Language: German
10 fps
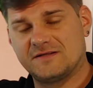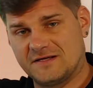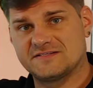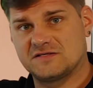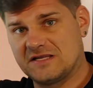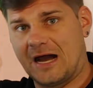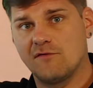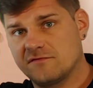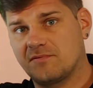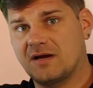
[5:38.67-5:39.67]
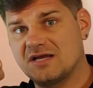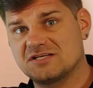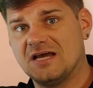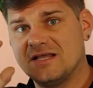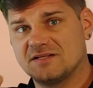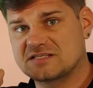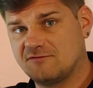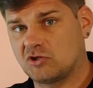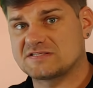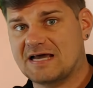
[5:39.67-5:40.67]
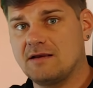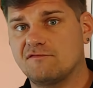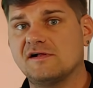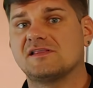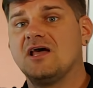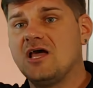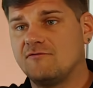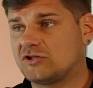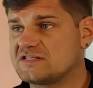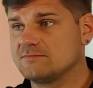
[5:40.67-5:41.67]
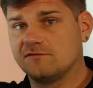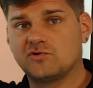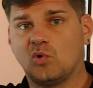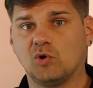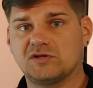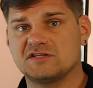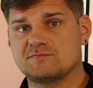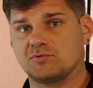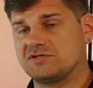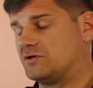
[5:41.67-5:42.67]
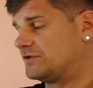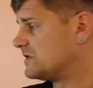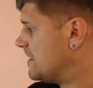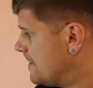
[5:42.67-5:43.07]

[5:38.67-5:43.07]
also in den Aufwindbereich des Gewitters reinfällt, wird das immer wieder hochtransportiert.